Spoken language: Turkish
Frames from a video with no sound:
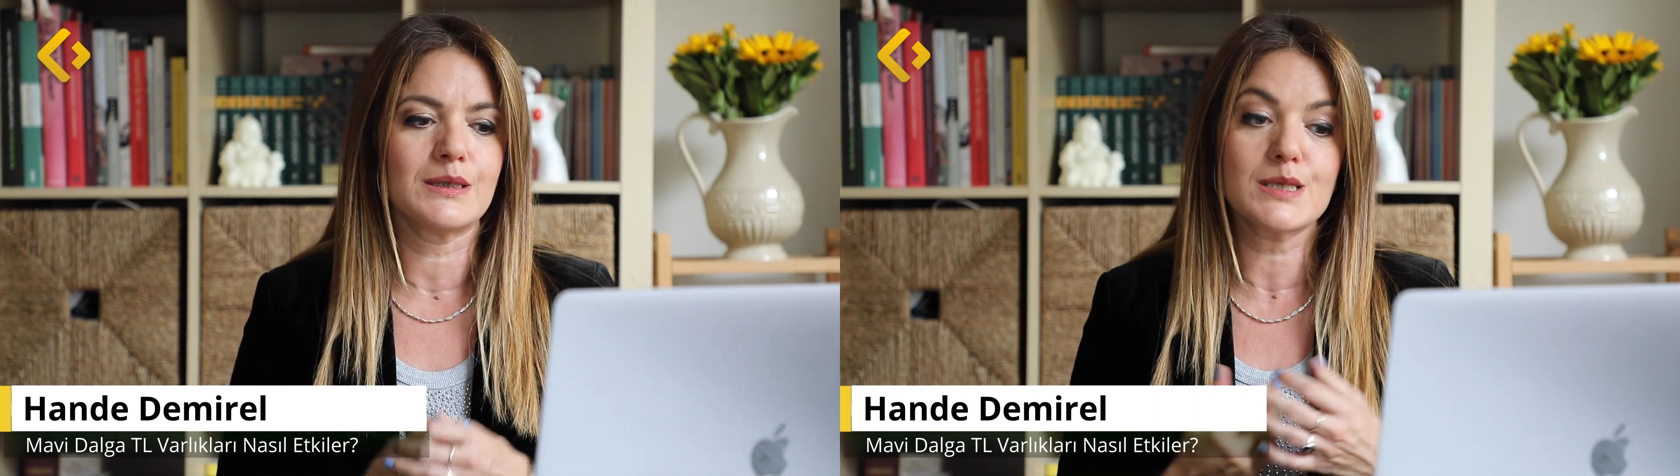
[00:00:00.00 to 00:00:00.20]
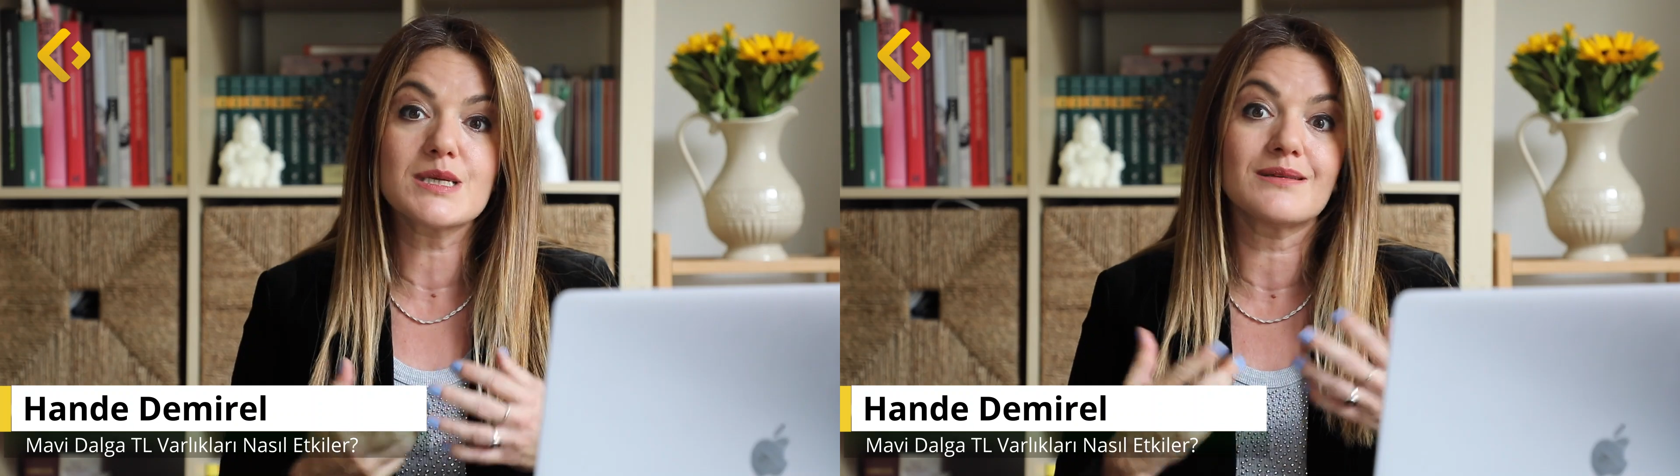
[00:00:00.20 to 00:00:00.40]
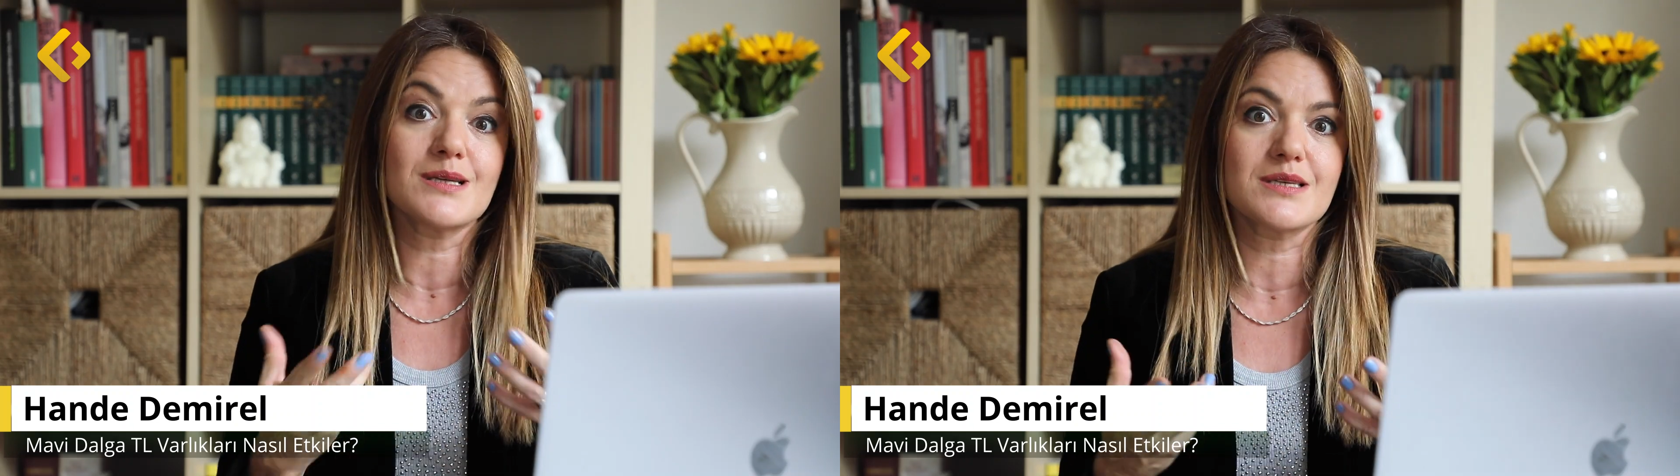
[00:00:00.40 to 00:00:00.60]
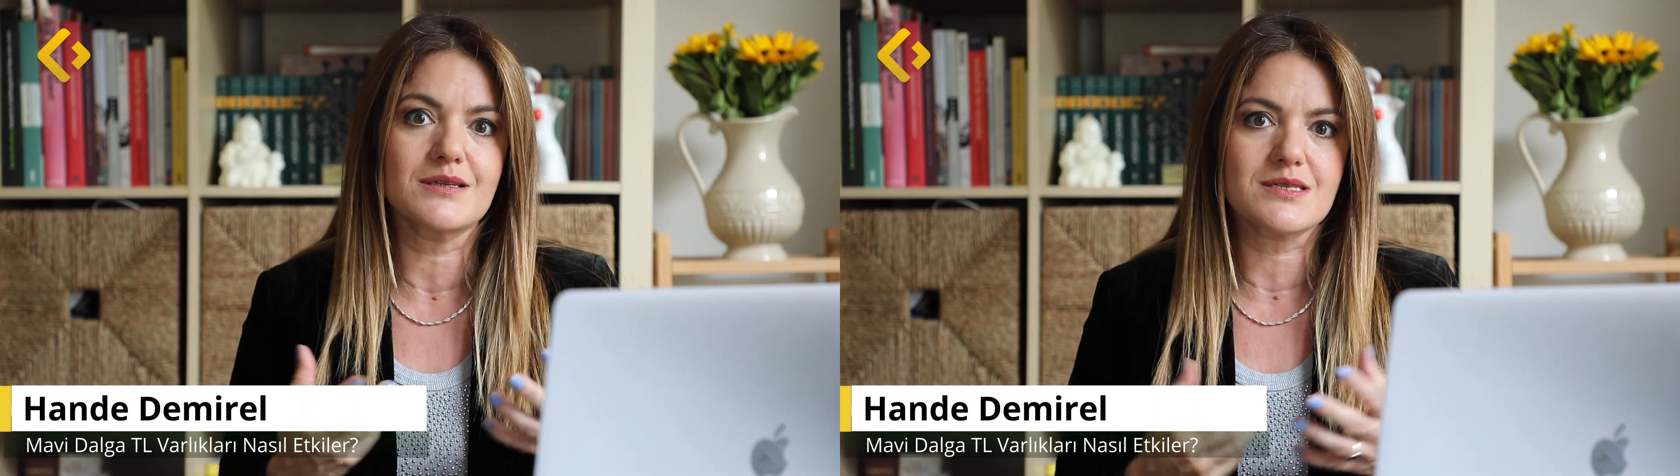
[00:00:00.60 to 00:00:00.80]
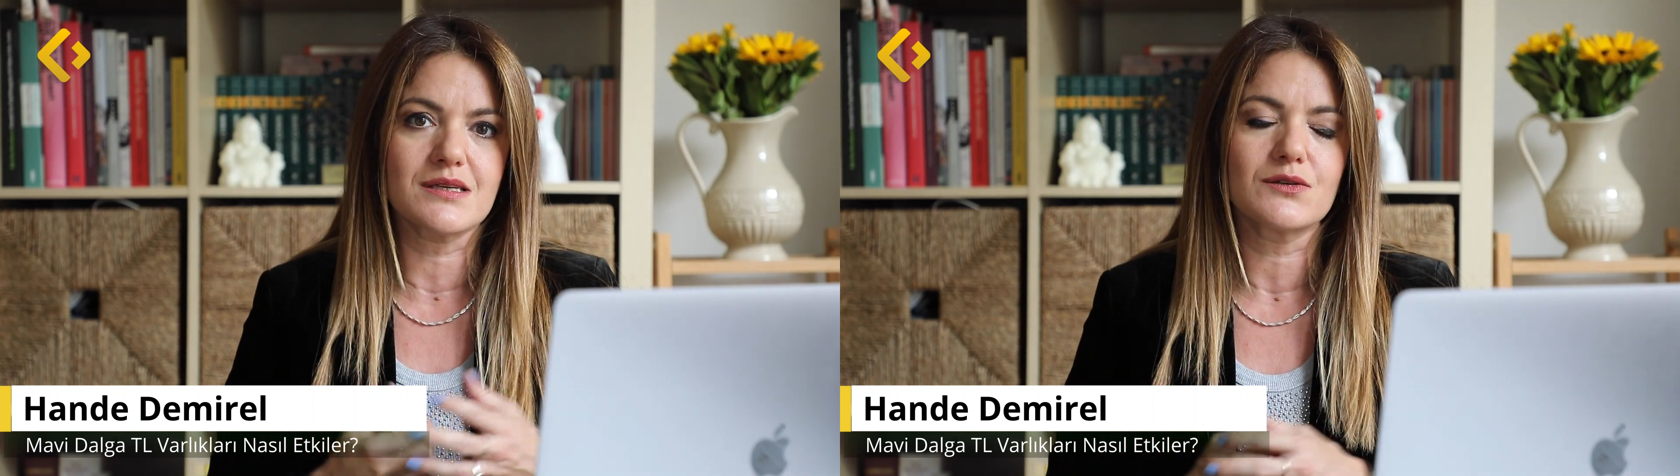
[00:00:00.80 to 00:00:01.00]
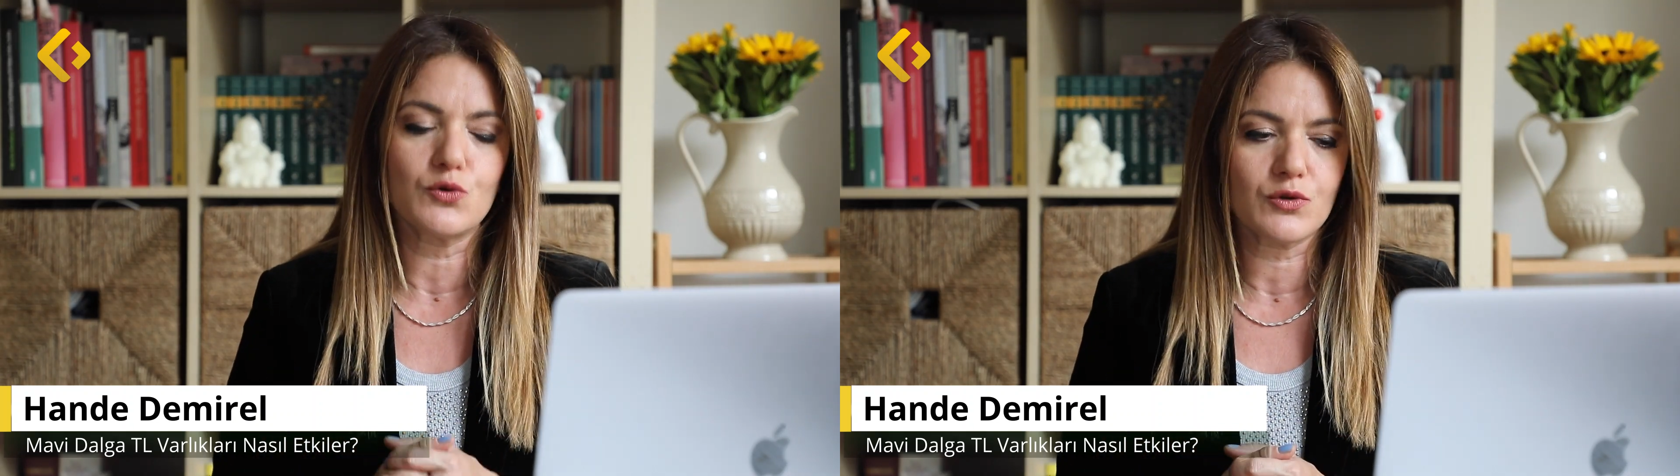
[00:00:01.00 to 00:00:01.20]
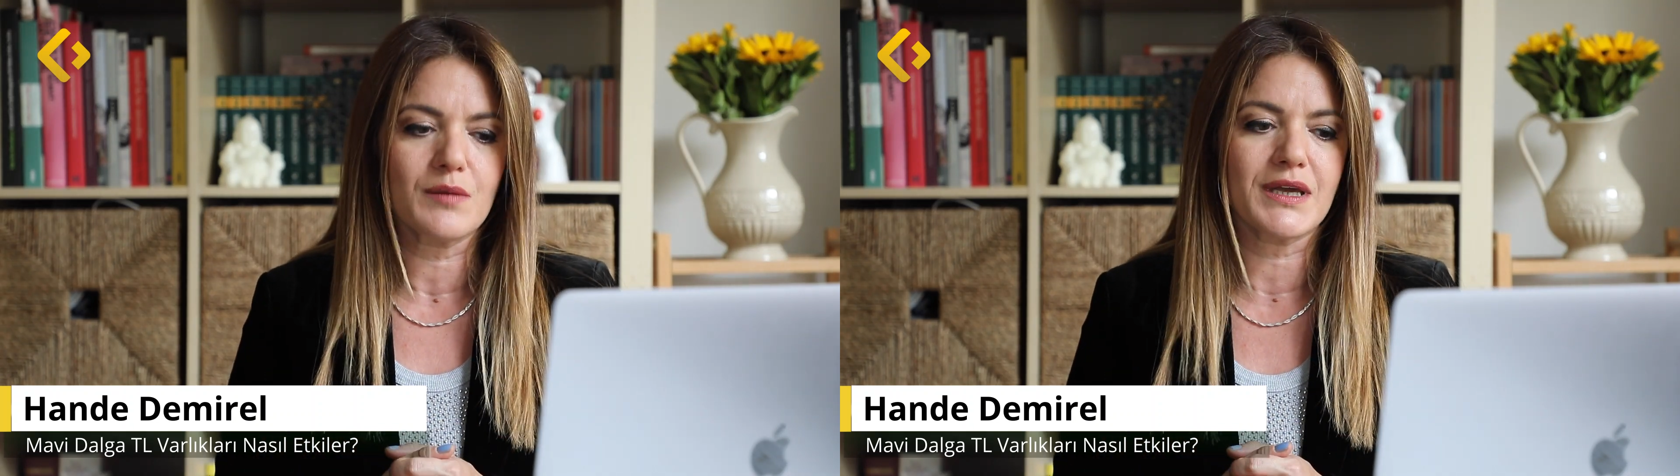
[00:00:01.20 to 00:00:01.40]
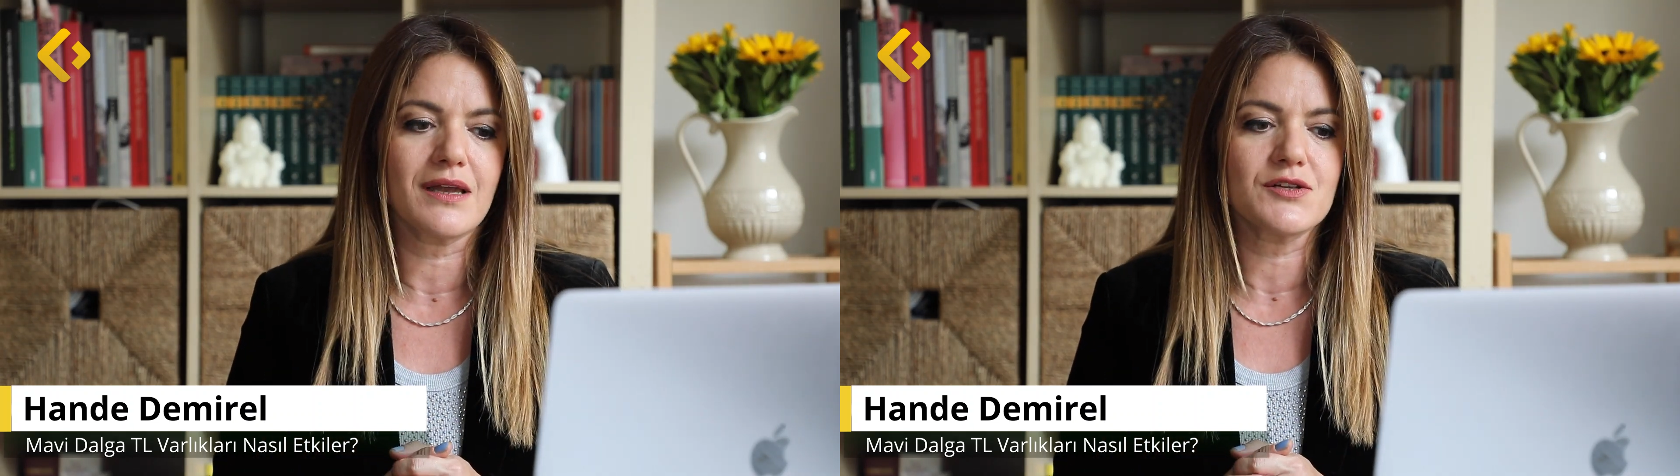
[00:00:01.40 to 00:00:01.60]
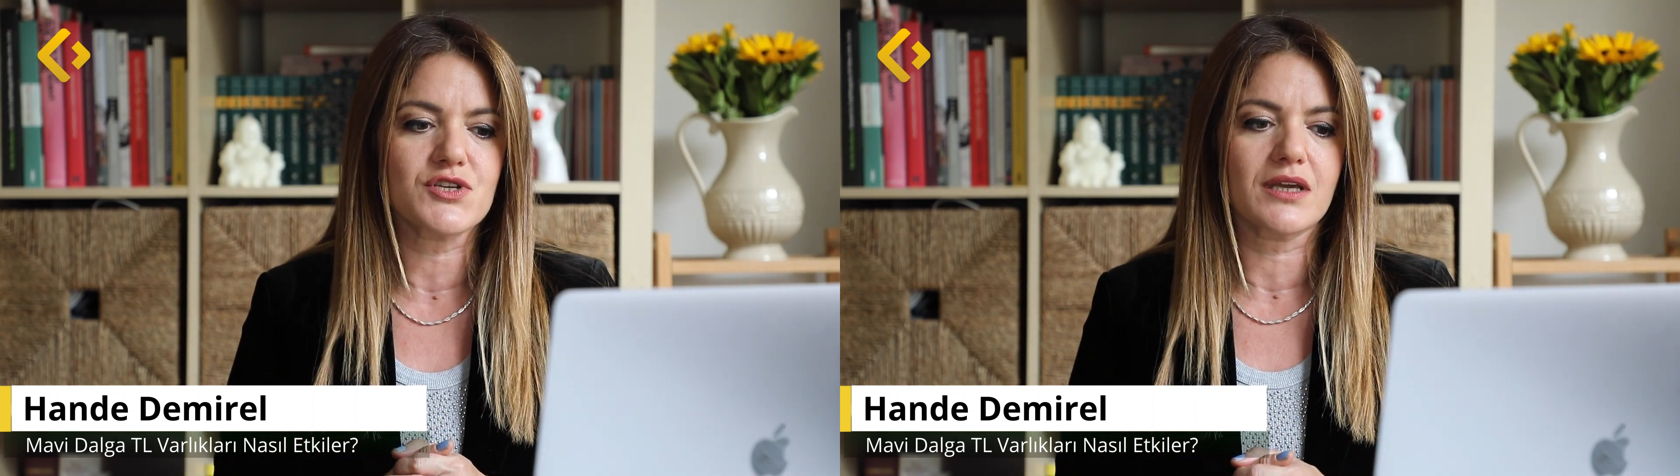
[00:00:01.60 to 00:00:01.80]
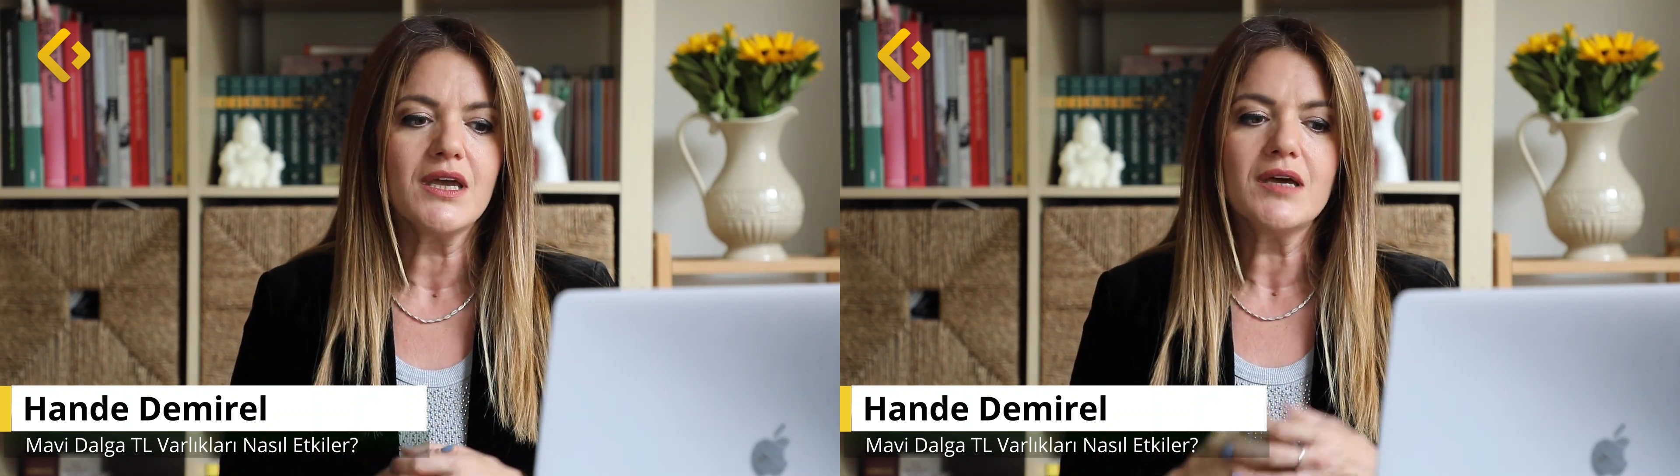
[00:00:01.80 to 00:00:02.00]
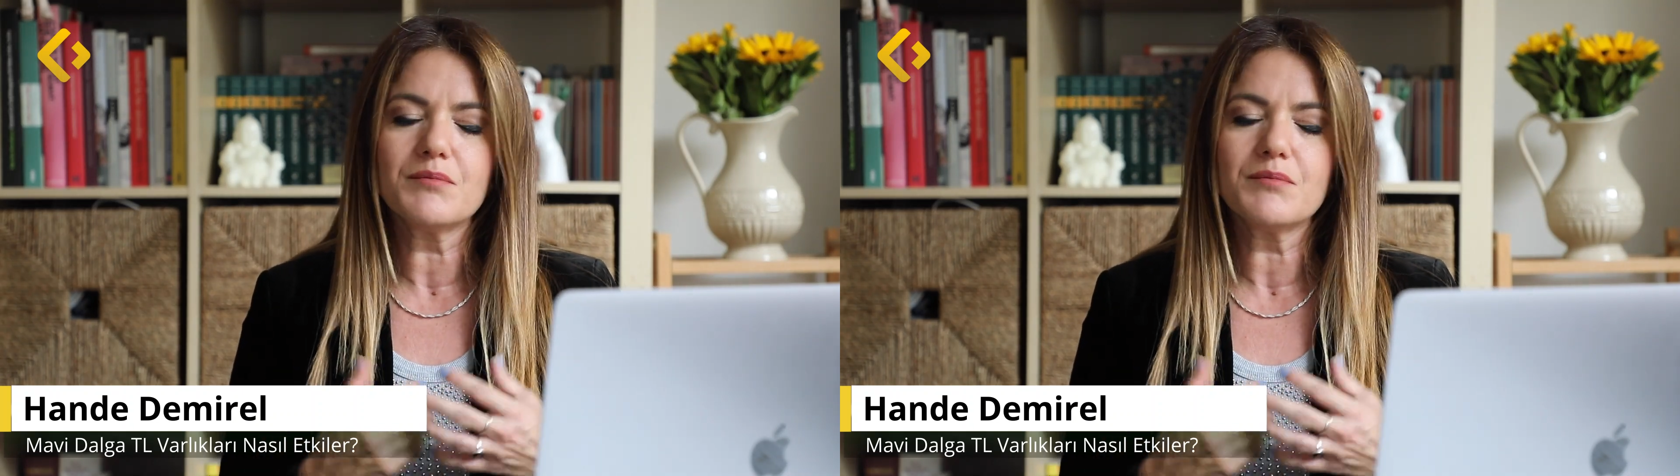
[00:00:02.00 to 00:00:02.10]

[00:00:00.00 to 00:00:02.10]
yasa tasarısı gündeme gelecek.